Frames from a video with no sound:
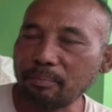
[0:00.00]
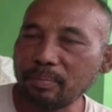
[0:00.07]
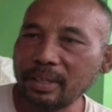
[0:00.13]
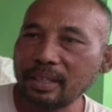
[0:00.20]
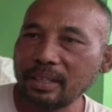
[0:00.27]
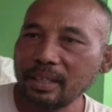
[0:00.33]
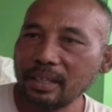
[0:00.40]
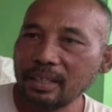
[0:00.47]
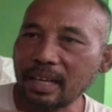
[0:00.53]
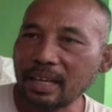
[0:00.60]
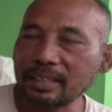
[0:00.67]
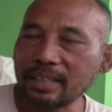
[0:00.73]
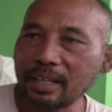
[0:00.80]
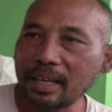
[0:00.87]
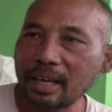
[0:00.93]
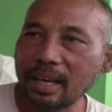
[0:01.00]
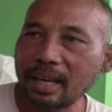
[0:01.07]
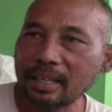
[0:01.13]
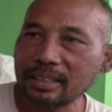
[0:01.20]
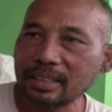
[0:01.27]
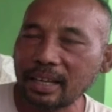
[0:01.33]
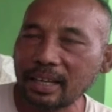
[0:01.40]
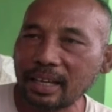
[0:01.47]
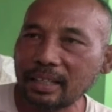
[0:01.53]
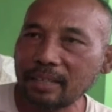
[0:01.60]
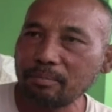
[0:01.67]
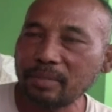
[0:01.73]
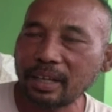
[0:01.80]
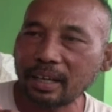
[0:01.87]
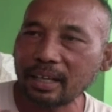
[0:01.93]
tapi yang saya saya
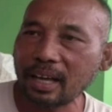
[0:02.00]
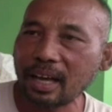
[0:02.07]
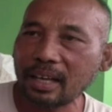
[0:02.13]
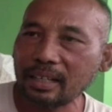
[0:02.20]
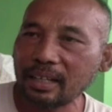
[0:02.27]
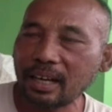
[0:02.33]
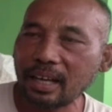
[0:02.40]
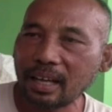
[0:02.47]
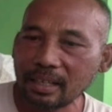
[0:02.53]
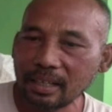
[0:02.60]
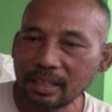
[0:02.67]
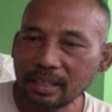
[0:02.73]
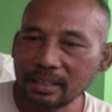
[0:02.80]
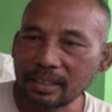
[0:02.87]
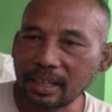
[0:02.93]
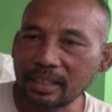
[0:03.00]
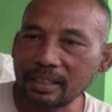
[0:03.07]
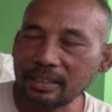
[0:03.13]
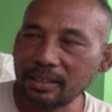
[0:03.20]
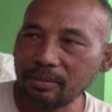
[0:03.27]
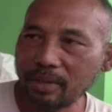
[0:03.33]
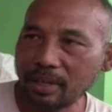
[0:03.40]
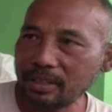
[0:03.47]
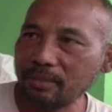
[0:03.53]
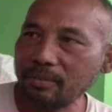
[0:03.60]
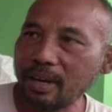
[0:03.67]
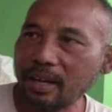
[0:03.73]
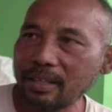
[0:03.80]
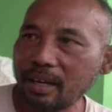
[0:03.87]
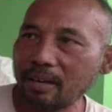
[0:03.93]
ingin mereka adalah jadi
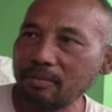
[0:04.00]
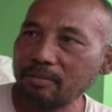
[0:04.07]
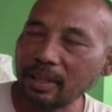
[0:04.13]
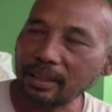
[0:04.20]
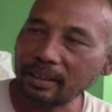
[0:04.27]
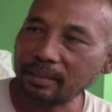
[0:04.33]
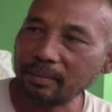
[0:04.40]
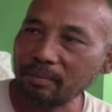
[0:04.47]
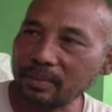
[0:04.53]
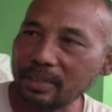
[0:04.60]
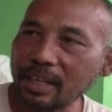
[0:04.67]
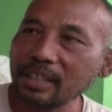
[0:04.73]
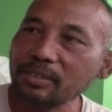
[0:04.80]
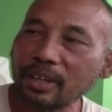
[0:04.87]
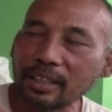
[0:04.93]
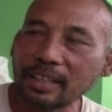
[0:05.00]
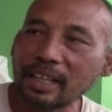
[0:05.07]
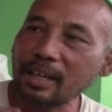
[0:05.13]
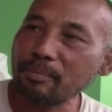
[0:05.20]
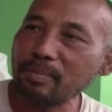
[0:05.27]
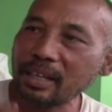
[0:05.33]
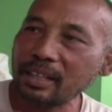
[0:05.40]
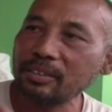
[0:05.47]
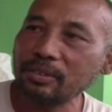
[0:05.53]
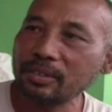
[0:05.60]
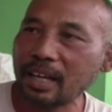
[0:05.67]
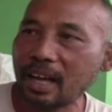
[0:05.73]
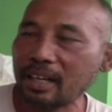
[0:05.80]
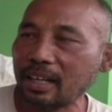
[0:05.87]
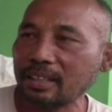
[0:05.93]
jiwa-jiwa yang saya juga tanamkan itu
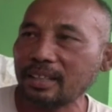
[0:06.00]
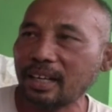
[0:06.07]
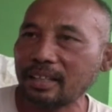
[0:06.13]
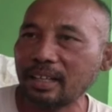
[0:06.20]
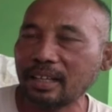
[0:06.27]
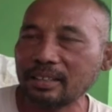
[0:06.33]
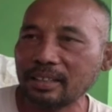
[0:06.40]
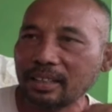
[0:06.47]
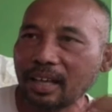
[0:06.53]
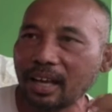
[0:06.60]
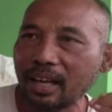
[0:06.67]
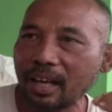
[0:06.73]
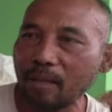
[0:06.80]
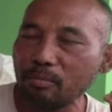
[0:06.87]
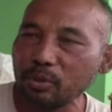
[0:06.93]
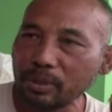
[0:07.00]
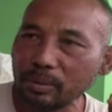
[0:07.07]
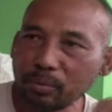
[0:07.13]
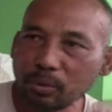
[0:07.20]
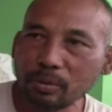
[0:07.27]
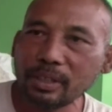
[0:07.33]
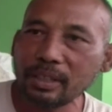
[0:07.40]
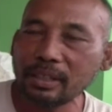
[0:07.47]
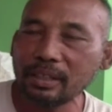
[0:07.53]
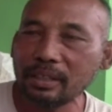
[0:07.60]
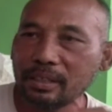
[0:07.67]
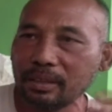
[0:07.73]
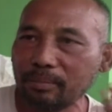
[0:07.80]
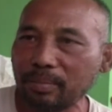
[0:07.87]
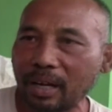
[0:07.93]
ke anak saya jika kamu
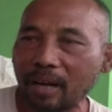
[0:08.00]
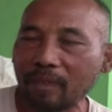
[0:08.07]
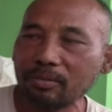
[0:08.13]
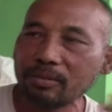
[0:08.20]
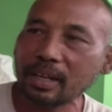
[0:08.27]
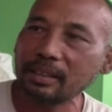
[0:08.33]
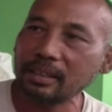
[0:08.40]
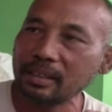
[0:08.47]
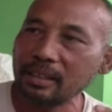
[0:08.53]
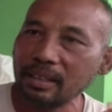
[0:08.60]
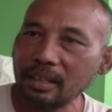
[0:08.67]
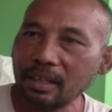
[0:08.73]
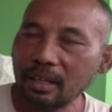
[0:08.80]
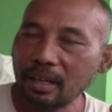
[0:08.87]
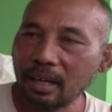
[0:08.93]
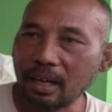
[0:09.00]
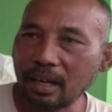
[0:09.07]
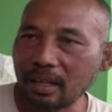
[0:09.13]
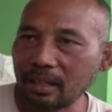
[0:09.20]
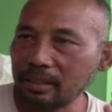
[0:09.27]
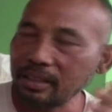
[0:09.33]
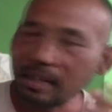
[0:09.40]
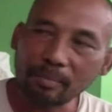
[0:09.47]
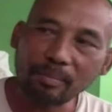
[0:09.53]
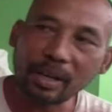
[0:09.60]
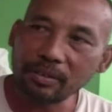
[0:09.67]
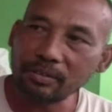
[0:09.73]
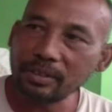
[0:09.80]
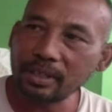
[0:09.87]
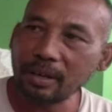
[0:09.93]
dibully diperlakukan uh, tidak
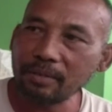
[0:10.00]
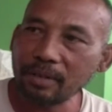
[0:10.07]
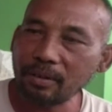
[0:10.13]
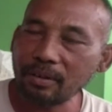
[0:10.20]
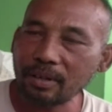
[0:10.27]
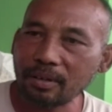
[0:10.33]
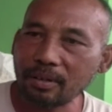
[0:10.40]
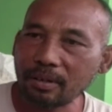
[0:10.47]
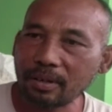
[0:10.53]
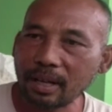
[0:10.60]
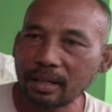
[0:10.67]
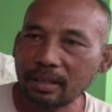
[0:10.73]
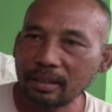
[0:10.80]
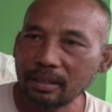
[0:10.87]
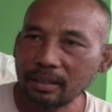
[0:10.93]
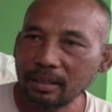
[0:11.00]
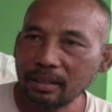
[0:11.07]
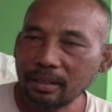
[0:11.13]
manusiawi oleh orang